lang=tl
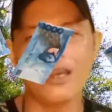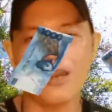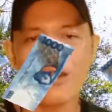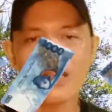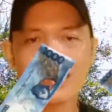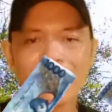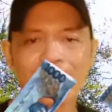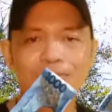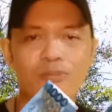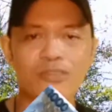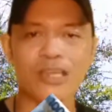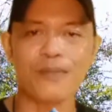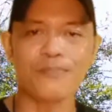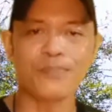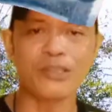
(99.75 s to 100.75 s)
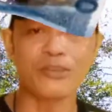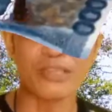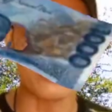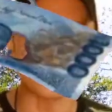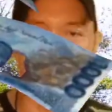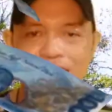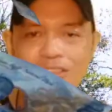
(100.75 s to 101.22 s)
para updated kayo
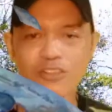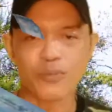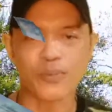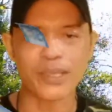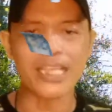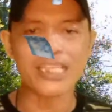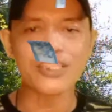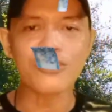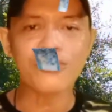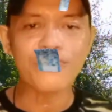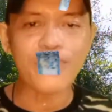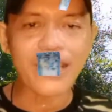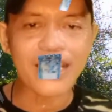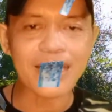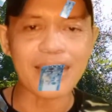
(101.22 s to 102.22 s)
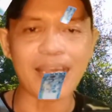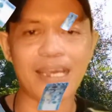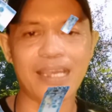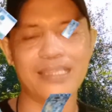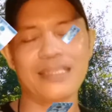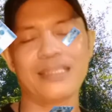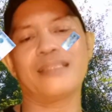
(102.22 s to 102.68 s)
sa lahat ng i-upload kong video.